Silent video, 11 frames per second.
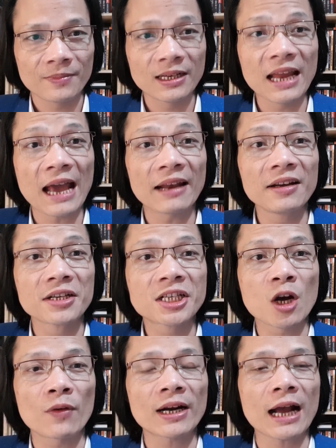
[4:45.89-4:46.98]
để đưa
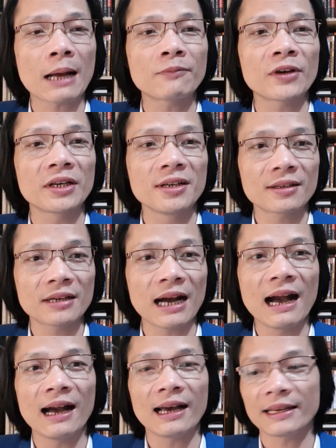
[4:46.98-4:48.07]
Châu Văn Khảm về nước.
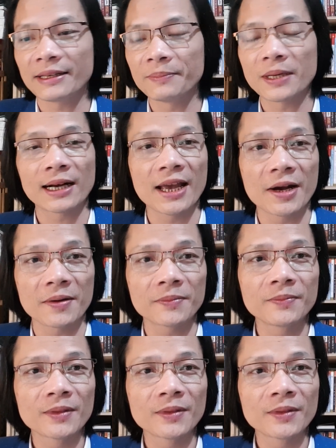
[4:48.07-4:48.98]
Ai, gây không?